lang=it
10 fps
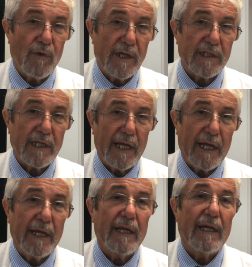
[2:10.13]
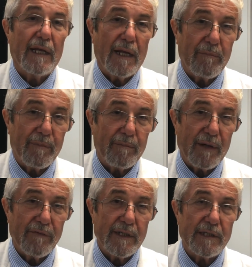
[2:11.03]
Questa è la
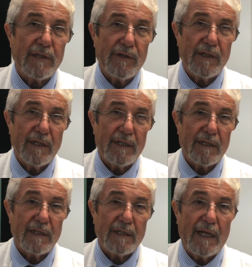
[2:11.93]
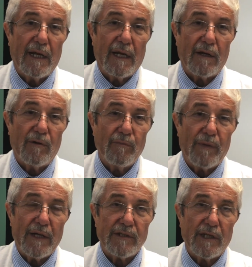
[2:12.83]
prevenzione della
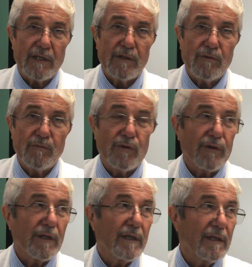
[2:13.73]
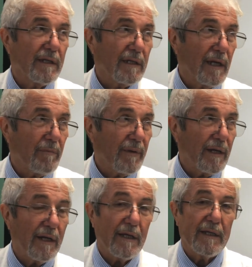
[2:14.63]
comparsa di tumori della
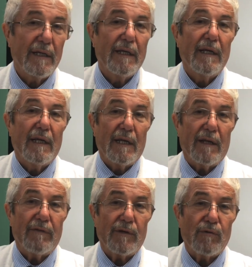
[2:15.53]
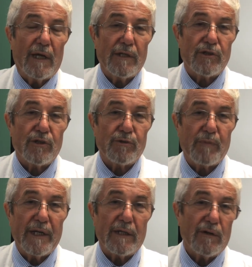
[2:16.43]
pelle. L'eventuale
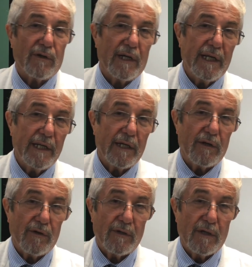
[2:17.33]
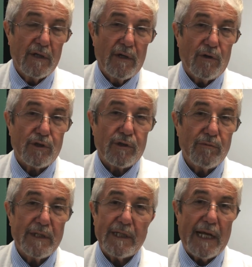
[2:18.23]
sospetto clinico o
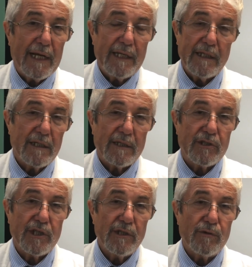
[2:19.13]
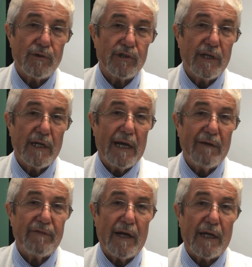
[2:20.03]
strumentale ci induce a
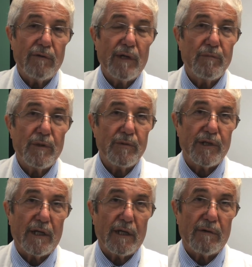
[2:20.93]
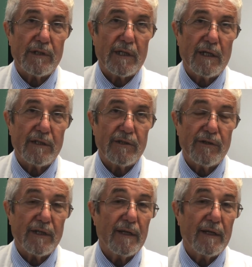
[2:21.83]
fare una biopsia di questa lesione.